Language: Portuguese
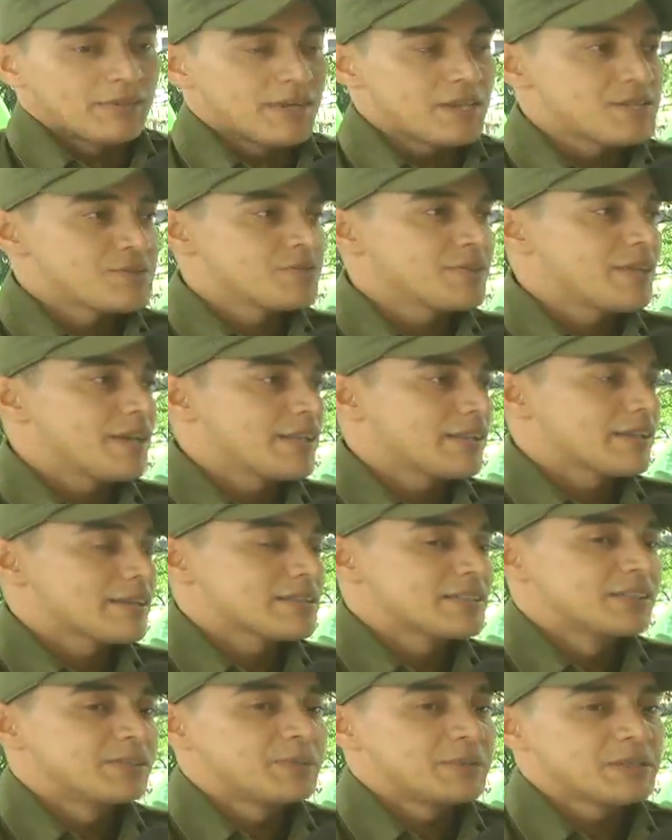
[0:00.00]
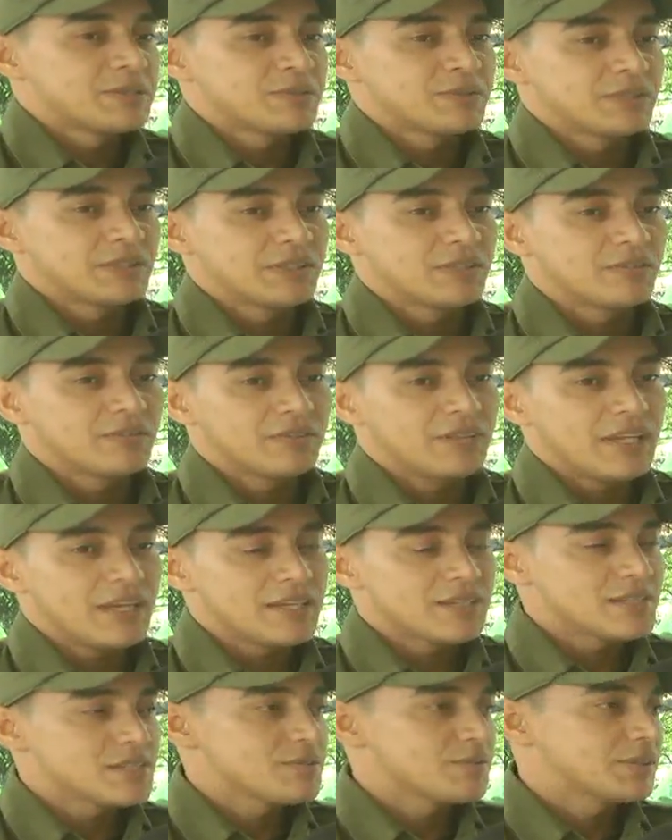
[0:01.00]
a gente orienta que essas pessoas não
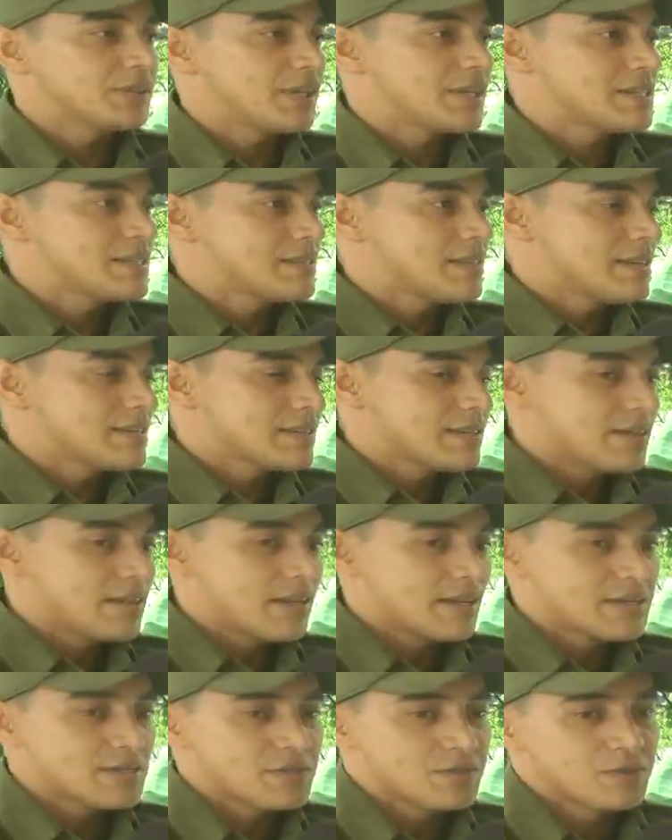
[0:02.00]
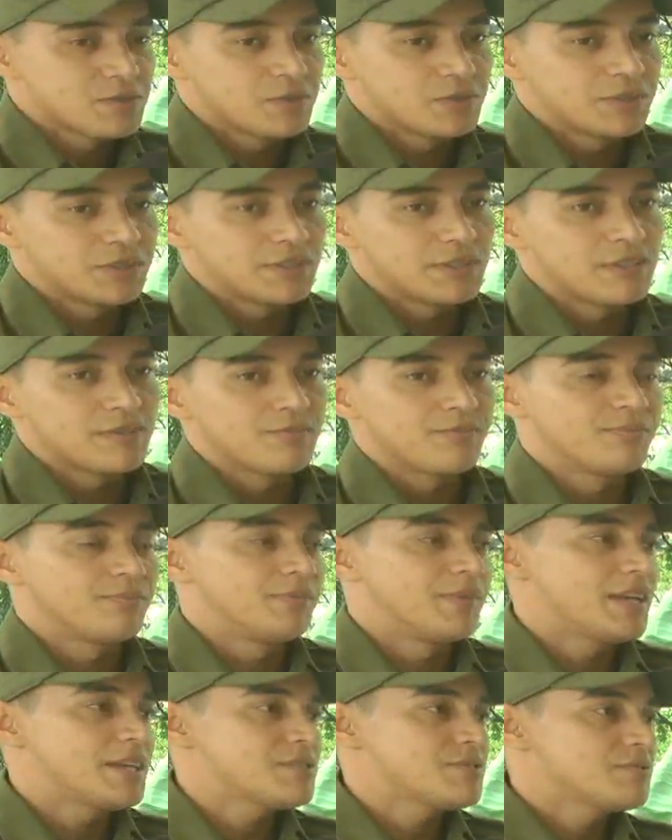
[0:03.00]
deixem suas residências à sorte
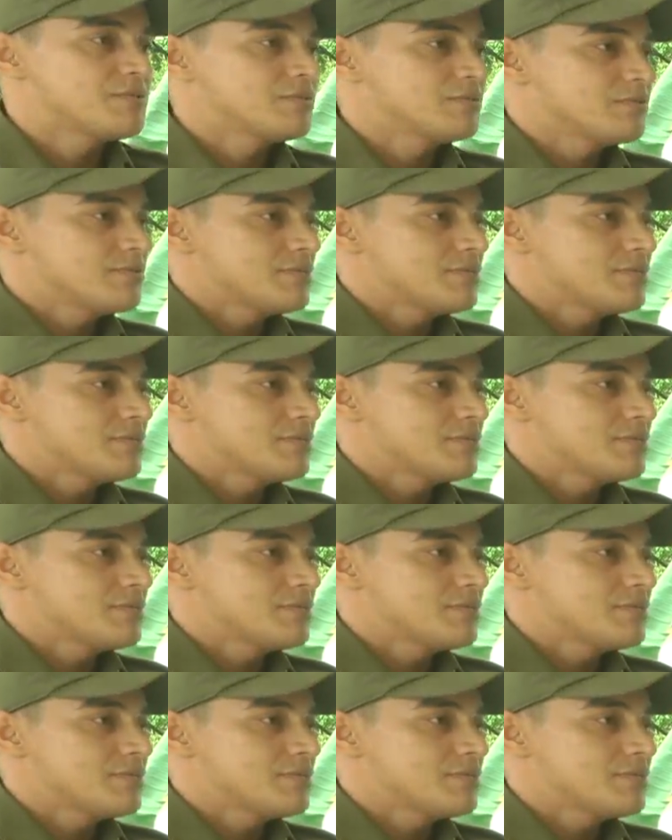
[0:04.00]
deixa um